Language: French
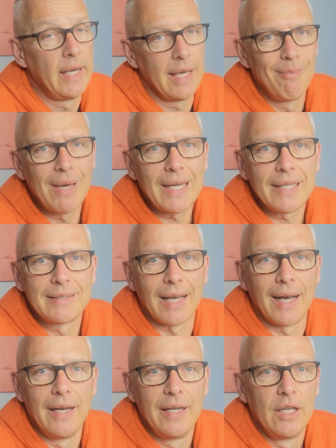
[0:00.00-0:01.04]
Et malgré
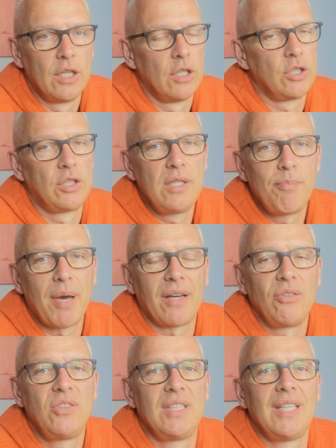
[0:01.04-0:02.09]
ça, je n'ai pas
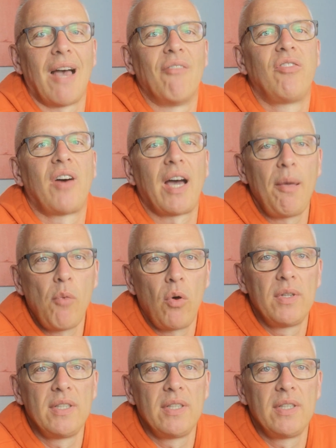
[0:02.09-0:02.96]
réussi à vraiment